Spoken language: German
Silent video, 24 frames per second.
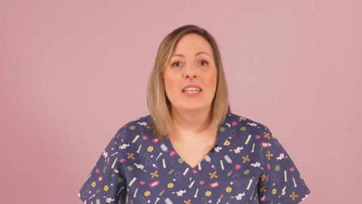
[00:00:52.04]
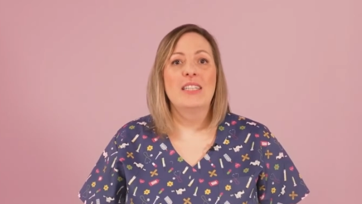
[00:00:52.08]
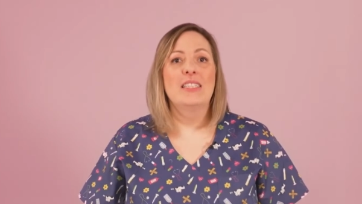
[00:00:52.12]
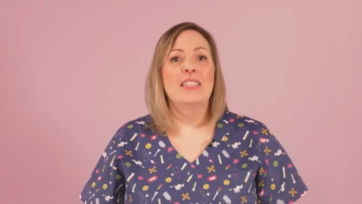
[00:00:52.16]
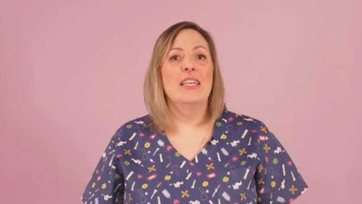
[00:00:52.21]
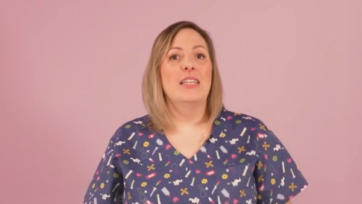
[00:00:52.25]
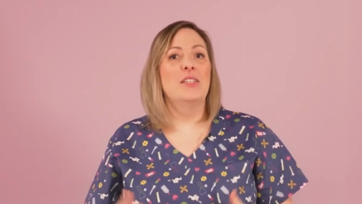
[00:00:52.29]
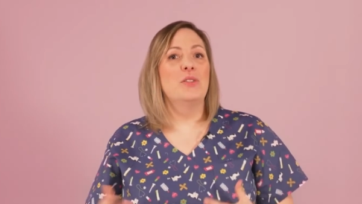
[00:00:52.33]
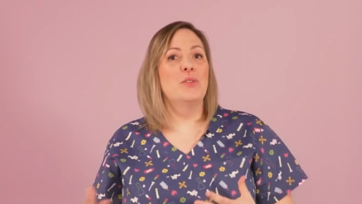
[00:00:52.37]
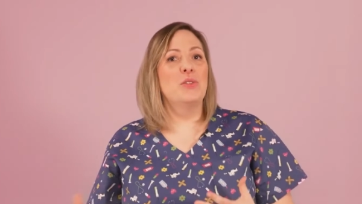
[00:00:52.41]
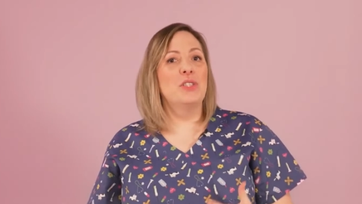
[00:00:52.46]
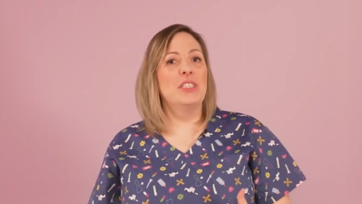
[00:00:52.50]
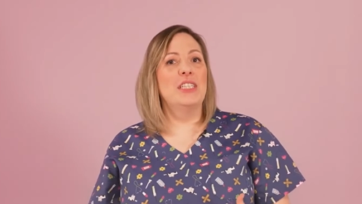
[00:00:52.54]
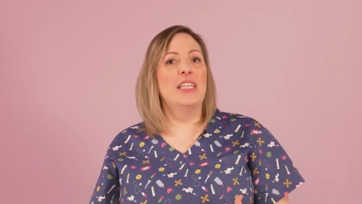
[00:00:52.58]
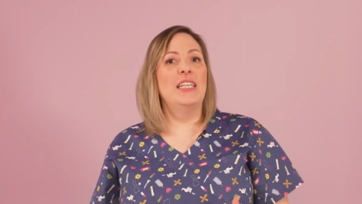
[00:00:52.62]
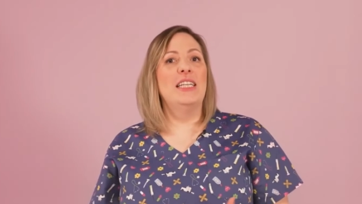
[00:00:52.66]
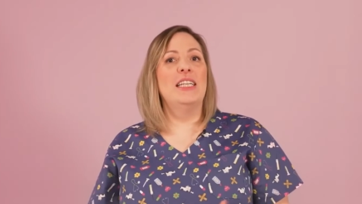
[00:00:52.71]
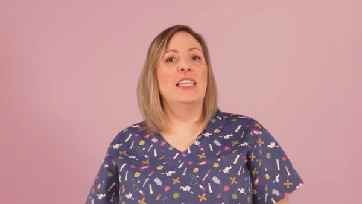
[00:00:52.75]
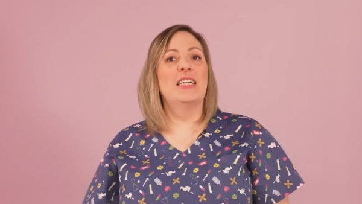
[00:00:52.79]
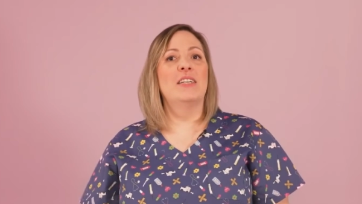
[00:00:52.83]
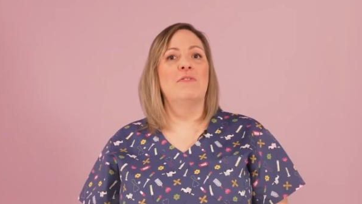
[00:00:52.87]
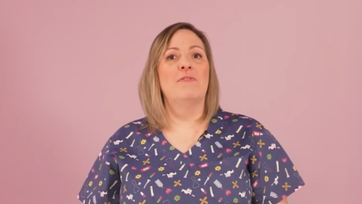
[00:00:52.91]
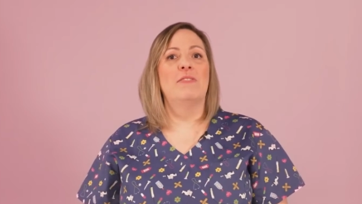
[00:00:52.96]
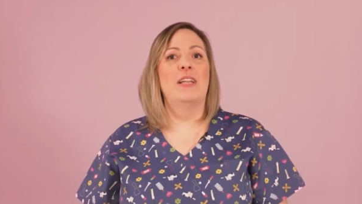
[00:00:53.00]
denn durch die
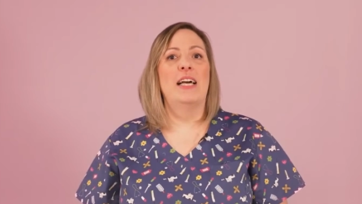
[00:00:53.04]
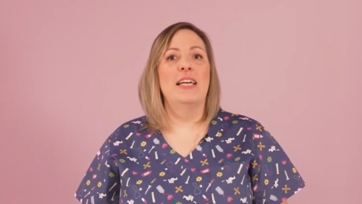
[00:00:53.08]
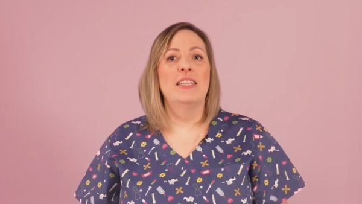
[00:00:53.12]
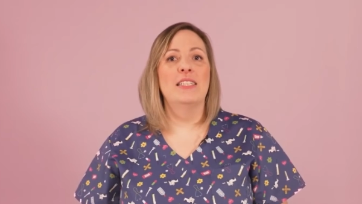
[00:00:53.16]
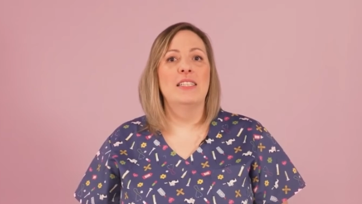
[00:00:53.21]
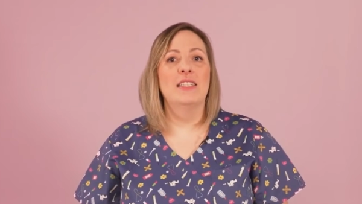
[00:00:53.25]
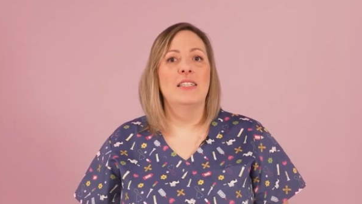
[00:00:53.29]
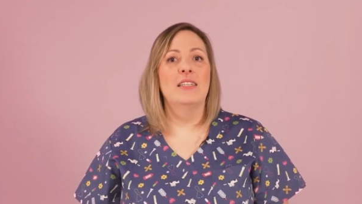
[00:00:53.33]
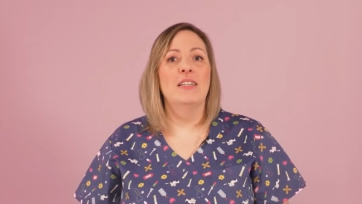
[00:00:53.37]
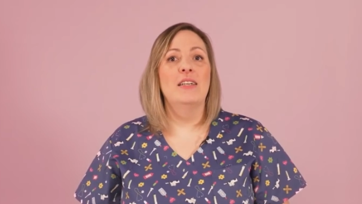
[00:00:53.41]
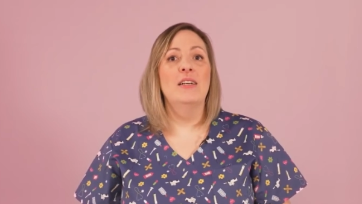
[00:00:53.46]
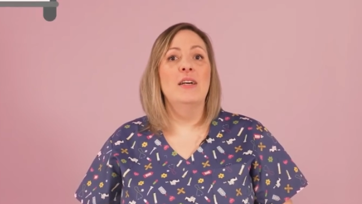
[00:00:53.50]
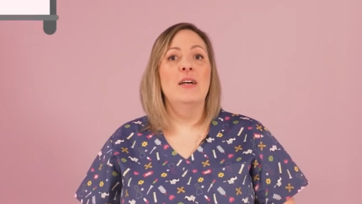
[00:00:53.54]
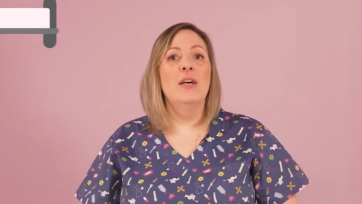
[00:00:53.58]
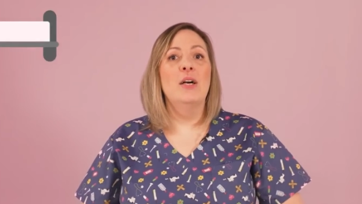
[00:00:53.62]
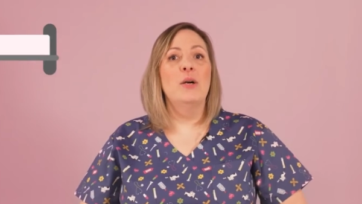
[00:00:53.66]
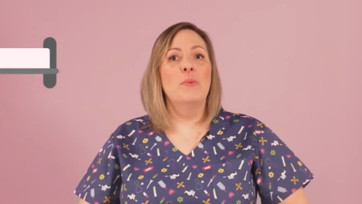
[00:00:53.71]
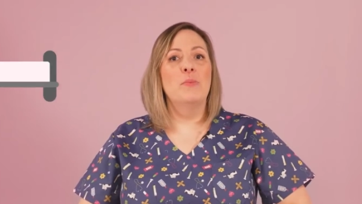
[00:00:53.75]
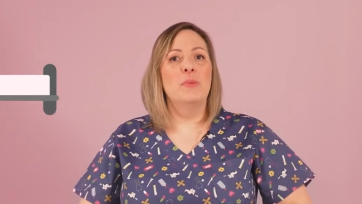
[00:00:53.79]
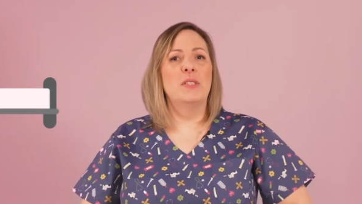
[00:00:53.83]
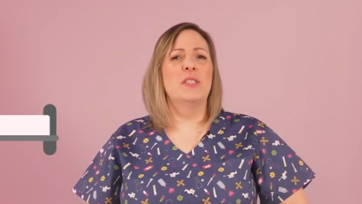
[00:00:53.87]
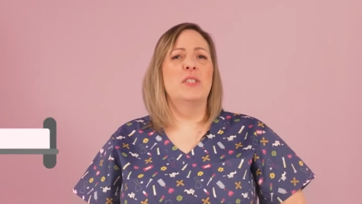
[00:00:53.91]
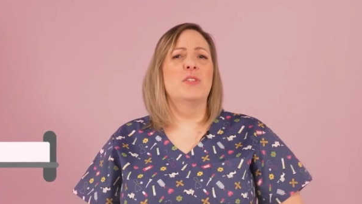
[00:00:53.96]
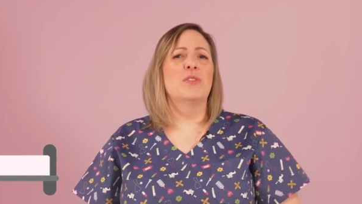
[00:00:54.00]
Liegefläche
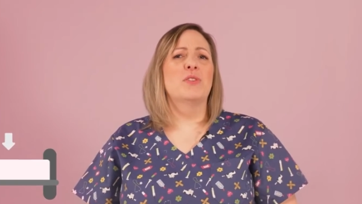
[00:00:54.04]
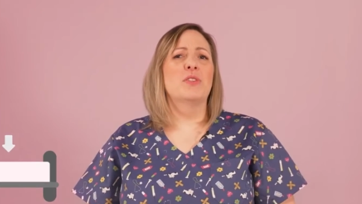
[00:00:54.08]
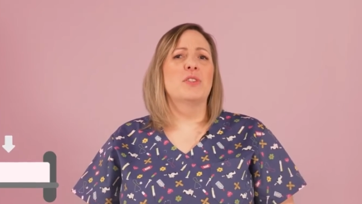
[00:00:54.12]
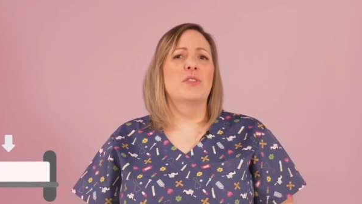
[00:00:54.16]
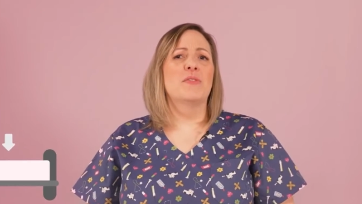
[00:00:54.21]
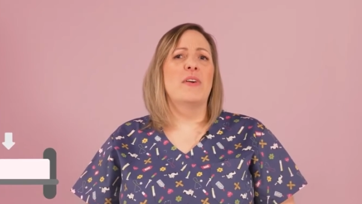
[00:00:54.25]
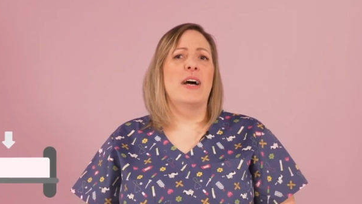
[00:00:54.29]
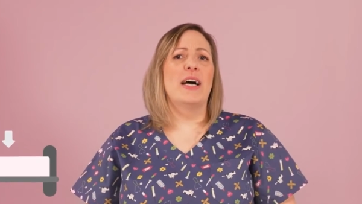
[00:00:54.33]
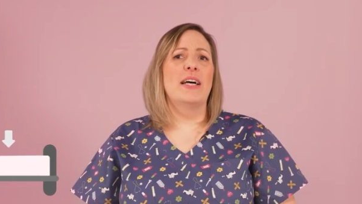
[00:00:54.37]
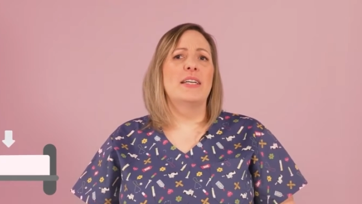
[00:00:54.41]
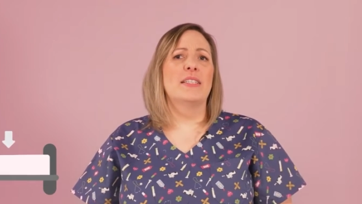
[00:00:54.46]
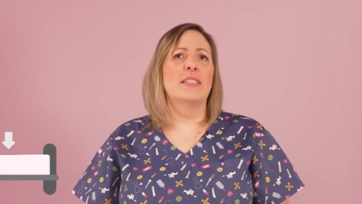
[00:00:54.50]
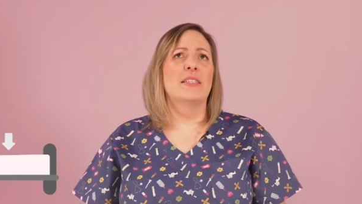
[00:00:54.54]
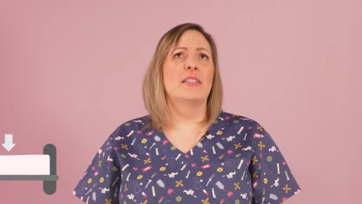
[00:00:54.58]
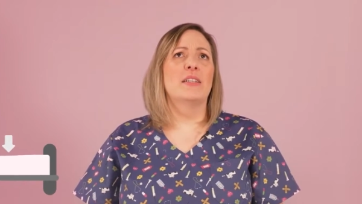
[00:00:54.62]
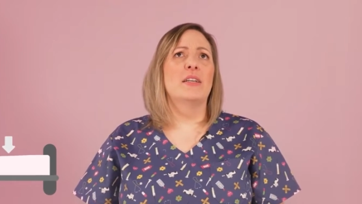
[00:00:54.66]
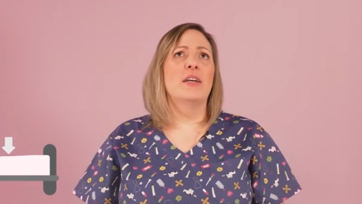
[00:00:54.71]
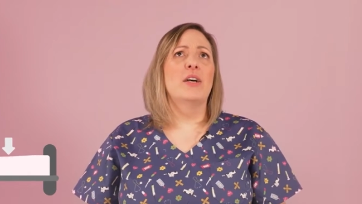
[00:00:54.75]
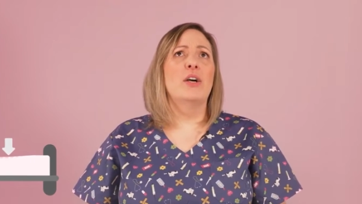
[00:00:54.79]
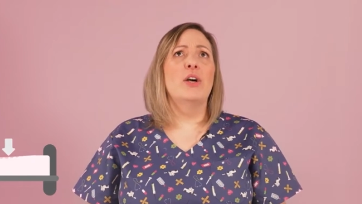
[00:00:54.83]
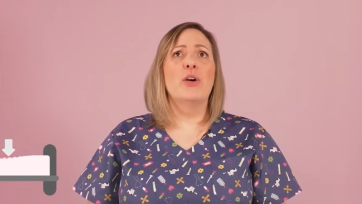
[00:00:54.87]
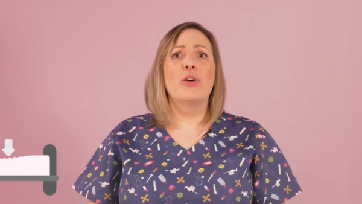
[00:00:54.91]
bzw.